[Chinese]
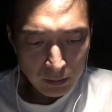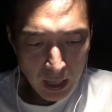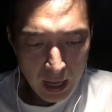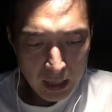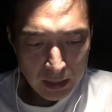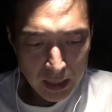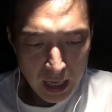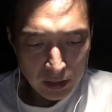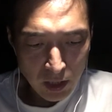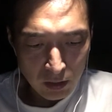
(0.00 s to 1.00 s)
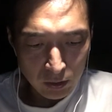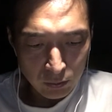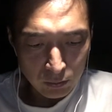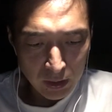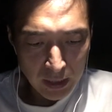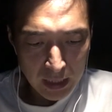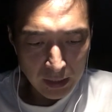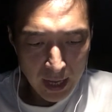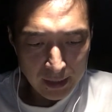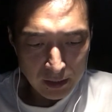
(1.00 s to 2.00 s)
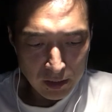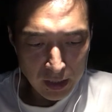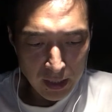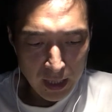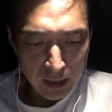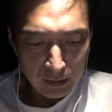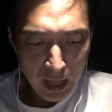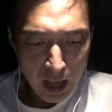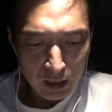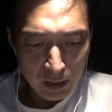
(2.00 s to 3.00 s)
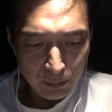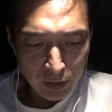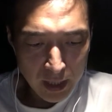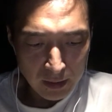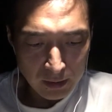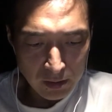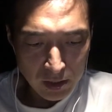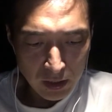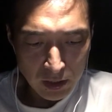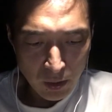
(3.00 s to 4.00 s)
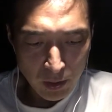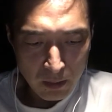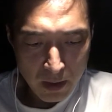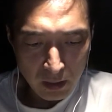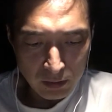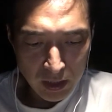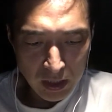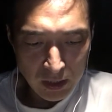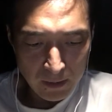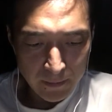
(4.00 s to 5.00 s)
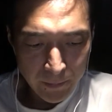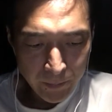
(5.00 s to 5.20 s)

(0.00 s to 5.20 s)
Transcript: 他想找个徒弟来带，自己年龄大了，不想自己的手艺没有继承。